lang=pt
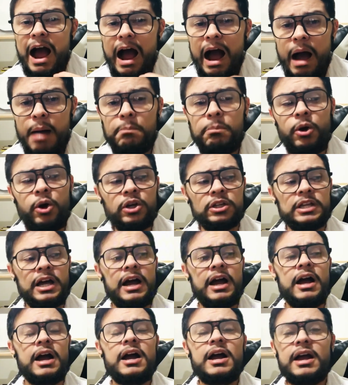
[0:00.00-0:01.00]

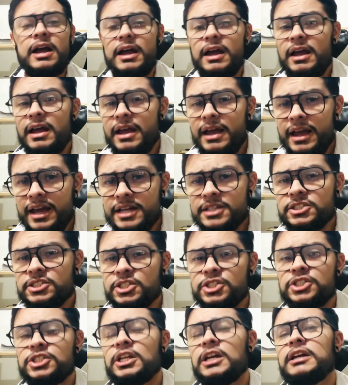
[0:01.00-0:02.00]
abordar
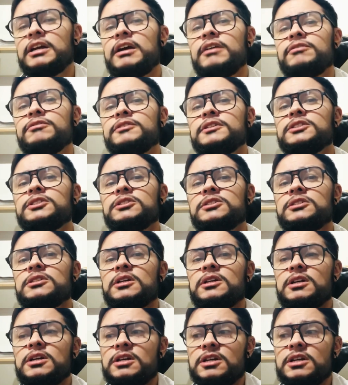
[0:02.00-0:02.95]
essas tarefas